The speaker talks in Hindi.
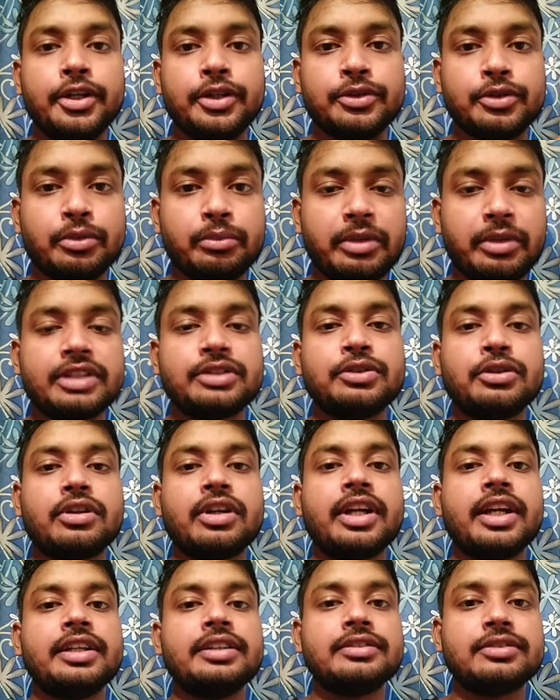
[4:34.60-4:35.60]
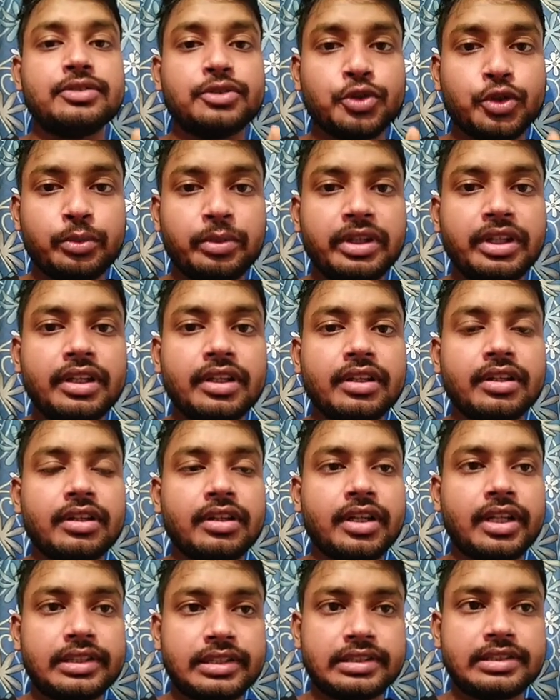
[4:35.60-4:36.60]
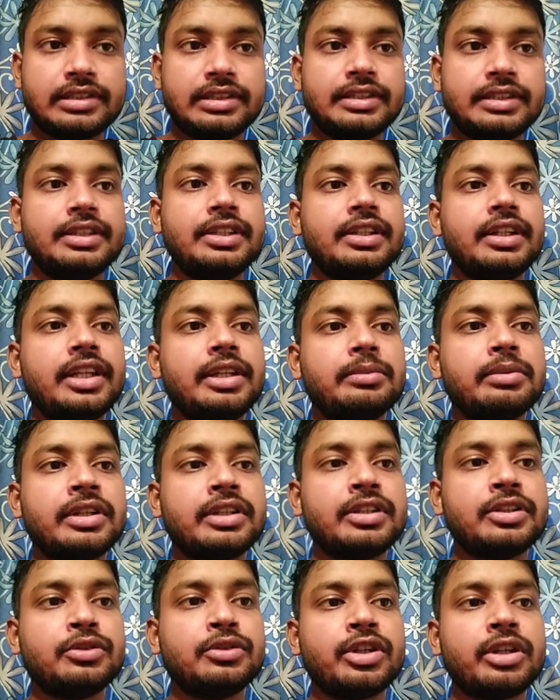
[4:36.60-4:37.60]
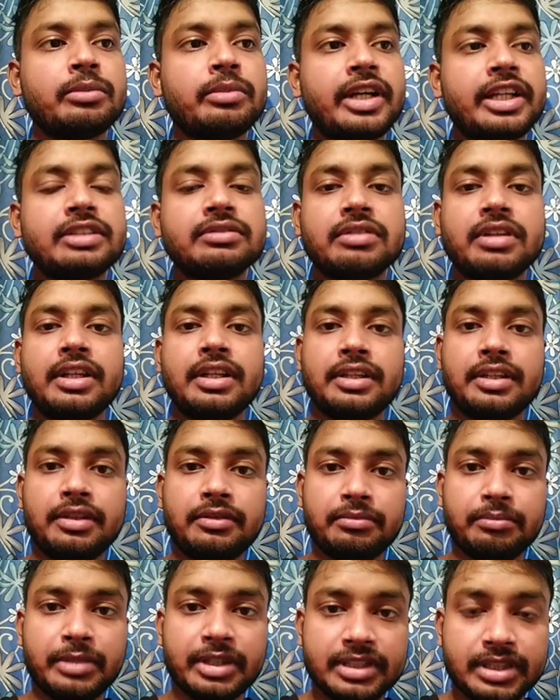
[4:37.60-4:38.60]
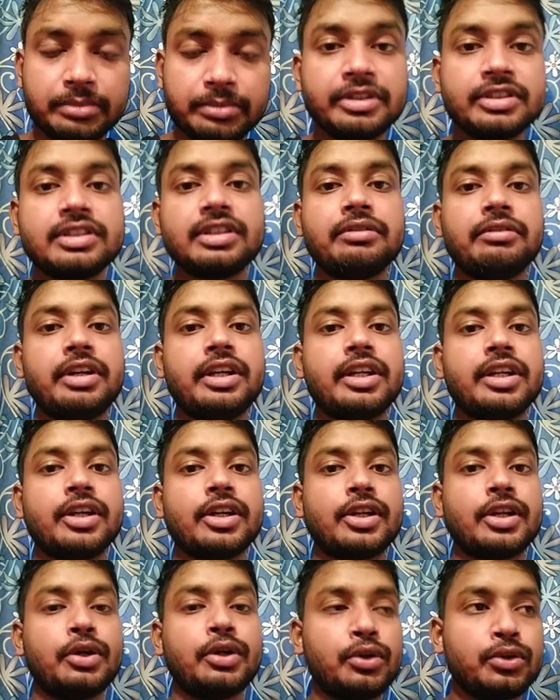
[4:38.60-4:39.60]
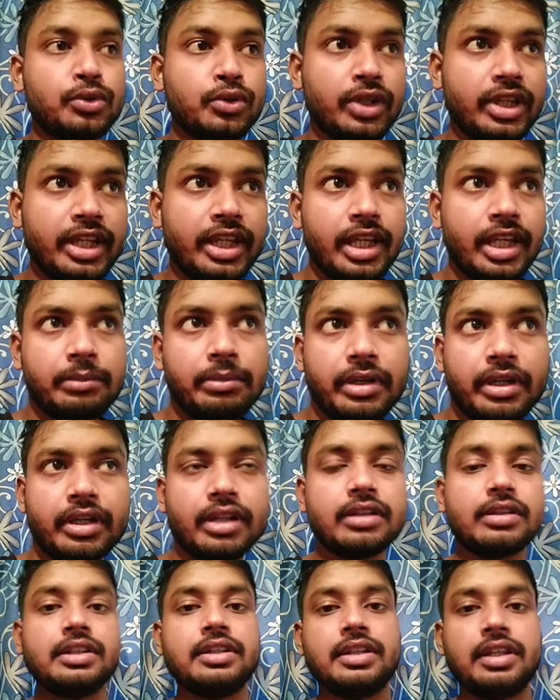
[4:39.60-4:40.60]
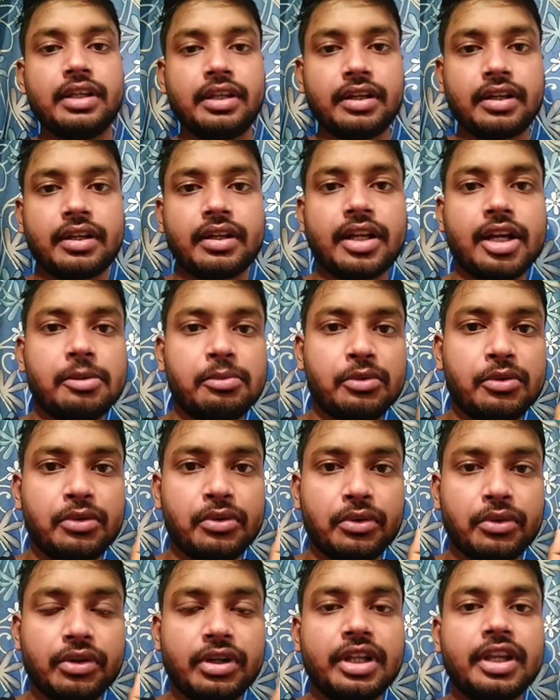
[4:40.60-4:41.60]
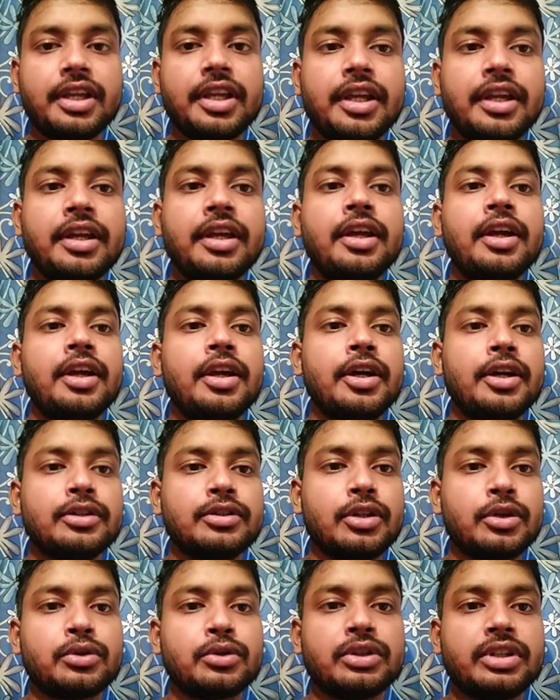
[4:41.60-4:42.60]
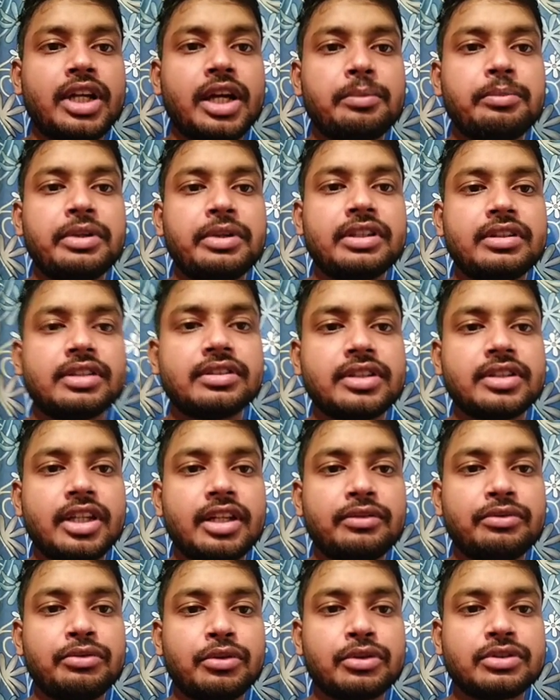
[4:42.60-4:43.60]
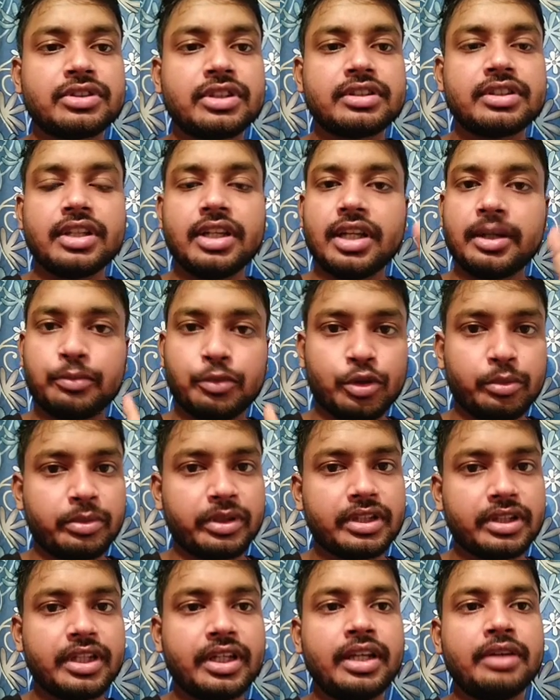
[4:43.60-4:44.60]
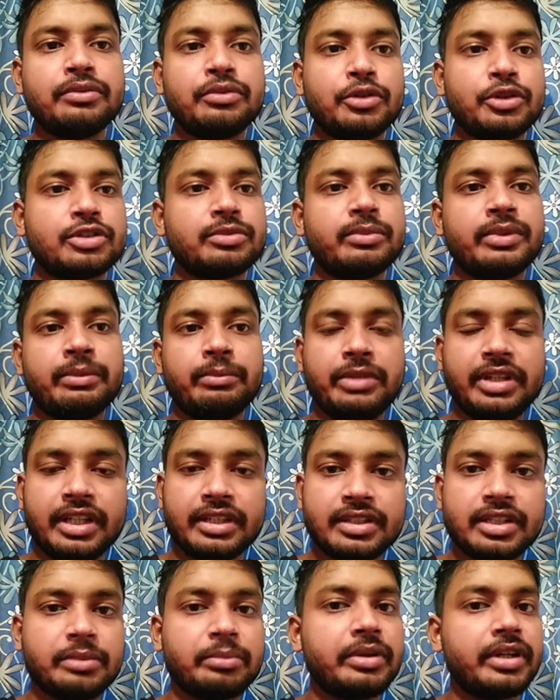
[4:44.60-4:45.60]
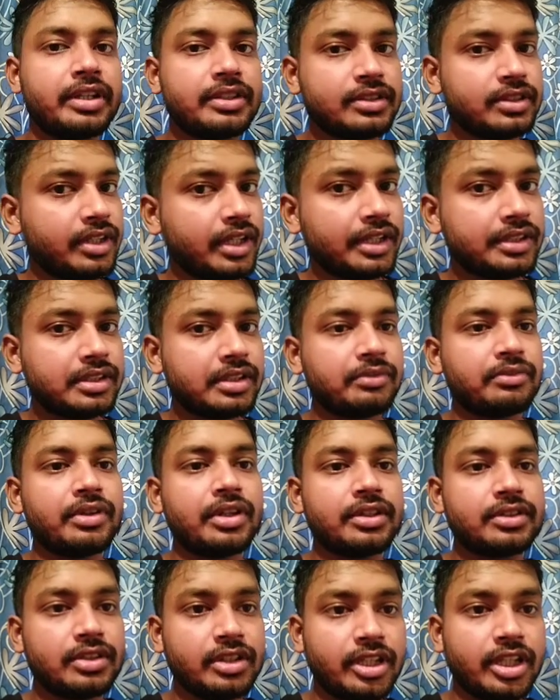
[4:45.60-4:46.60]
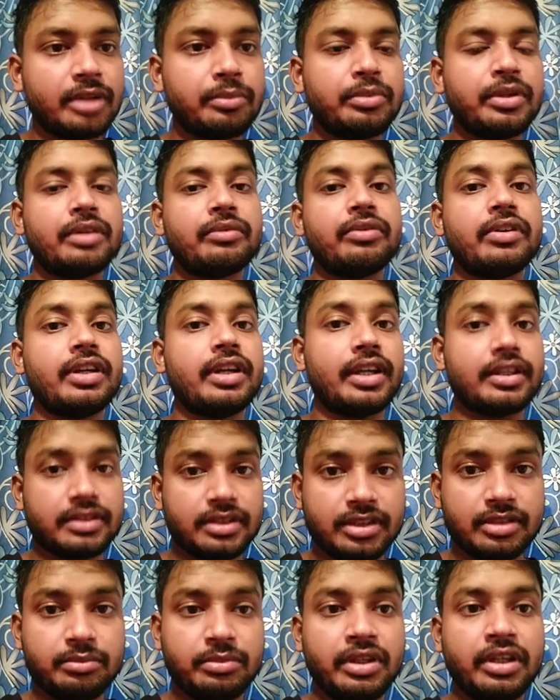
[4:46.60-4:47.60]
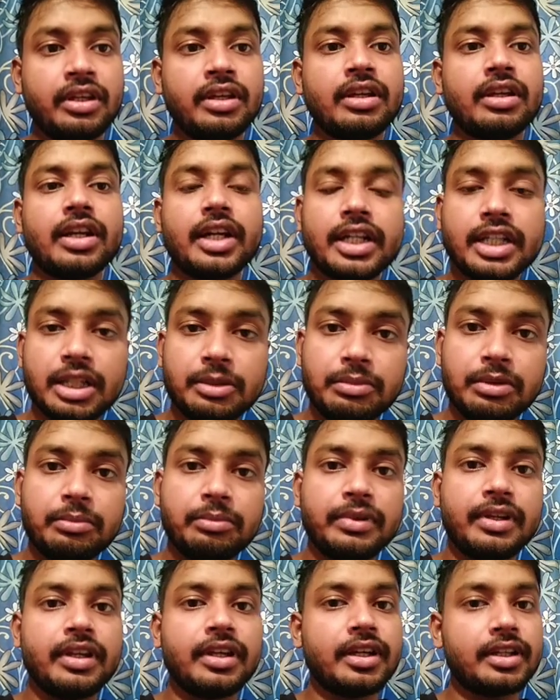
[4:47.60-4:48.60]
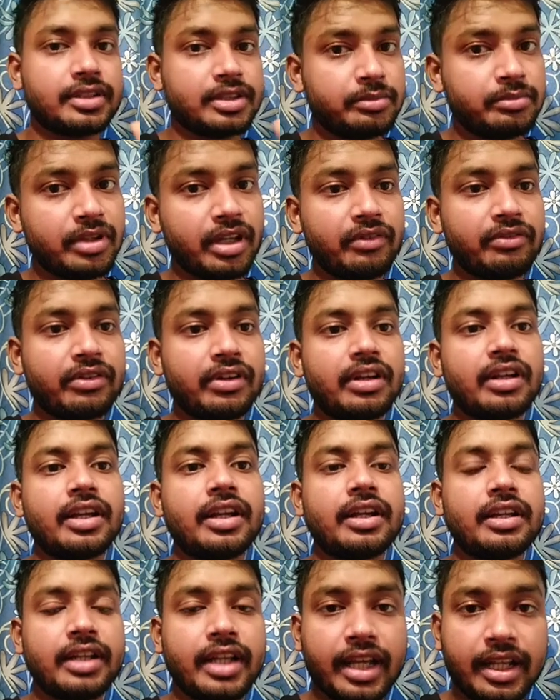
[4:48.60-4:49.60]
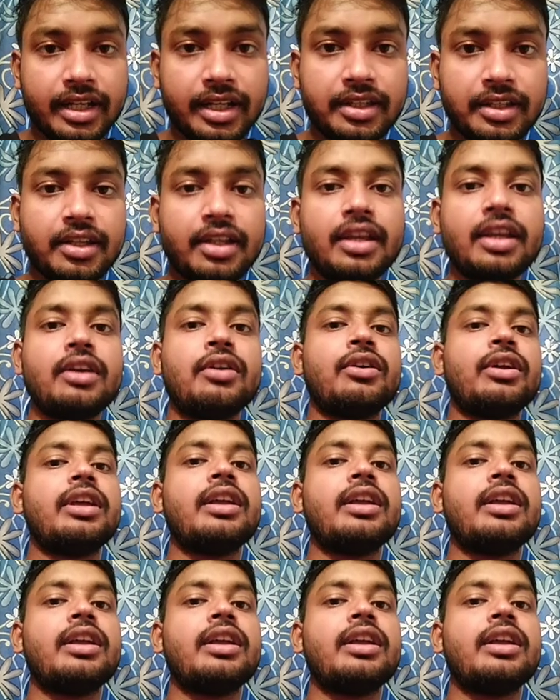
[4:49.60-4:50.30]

तो मेक श्योर गाइज जो भी एस एस नहीं भर्ती दो वाले की बेसब्री से वेट कर रहे हो तो एक भी गलती नहीं करना आप लोगों को ठीक है देखो यहाँ पे इतने सारे फोर्सेस है आपको पता है फोर्स में बीएसएफ है सीएसएफ है सीआरपीएफ है एसएसबी है आईटीबीपी है असम राइफल है एनआईए है और